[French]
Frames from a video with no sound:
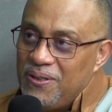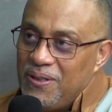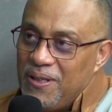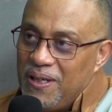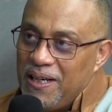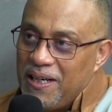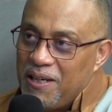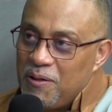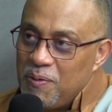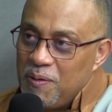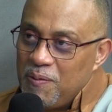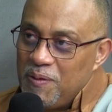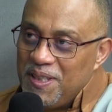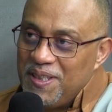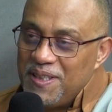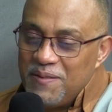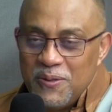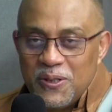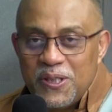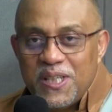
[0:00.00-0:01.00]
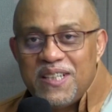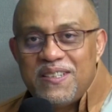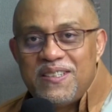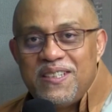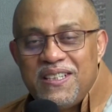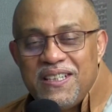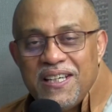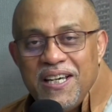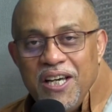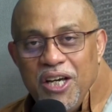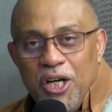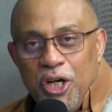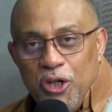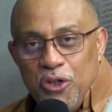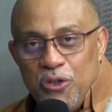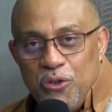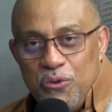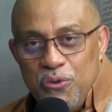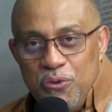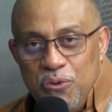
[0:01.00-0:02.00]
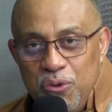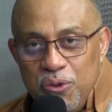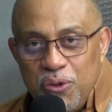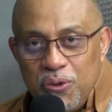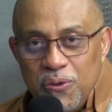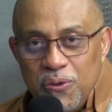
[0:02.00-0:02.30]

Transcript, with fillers: la République démocratique du